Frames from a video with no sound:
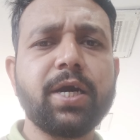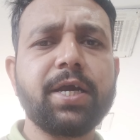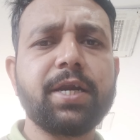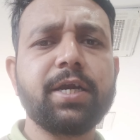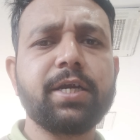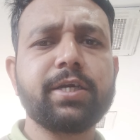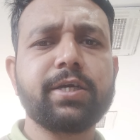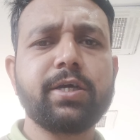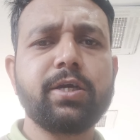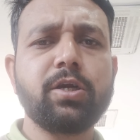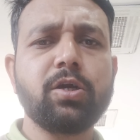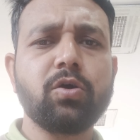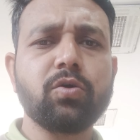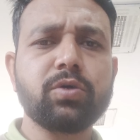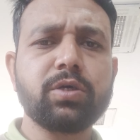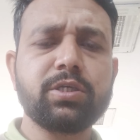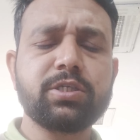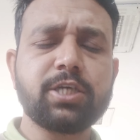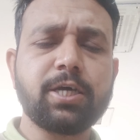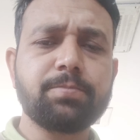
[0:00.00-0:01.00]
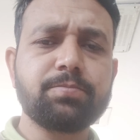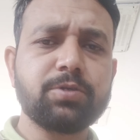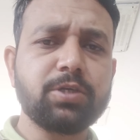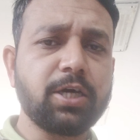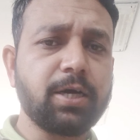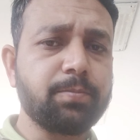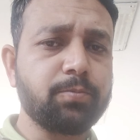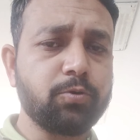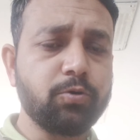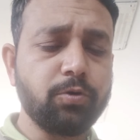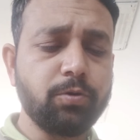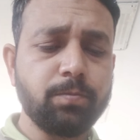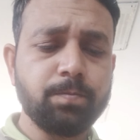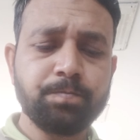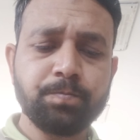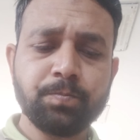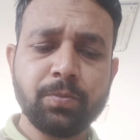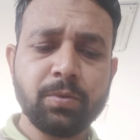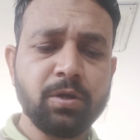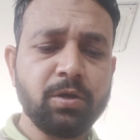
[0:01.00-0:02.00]
बहरीन के लॉ के हिसाब से आपको
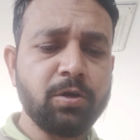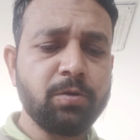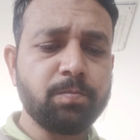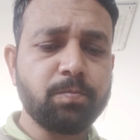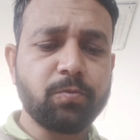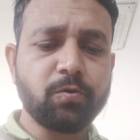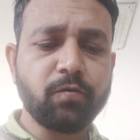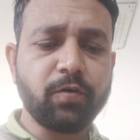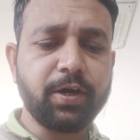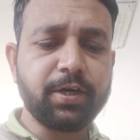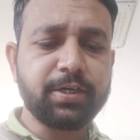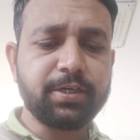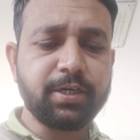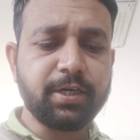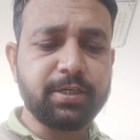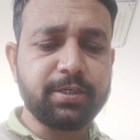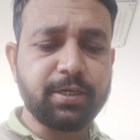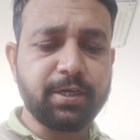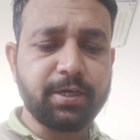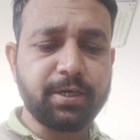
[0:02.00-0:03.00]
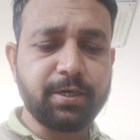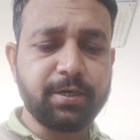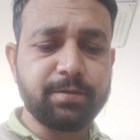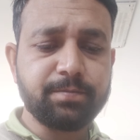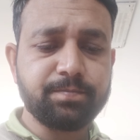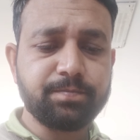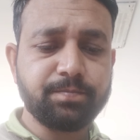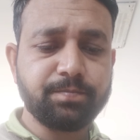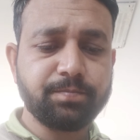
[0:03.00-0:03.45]
प्रोवाइड किया जाएगा